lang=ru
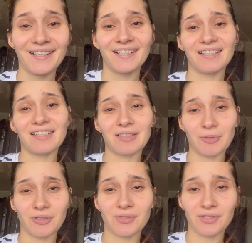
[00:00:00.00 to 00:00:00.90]
А так
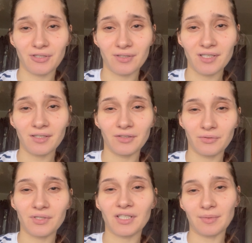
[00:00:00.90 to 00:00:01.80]
придется еще делать до
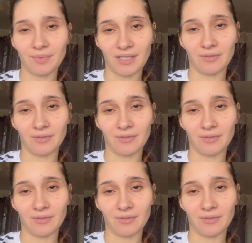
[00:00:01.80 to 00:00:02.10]
декабря.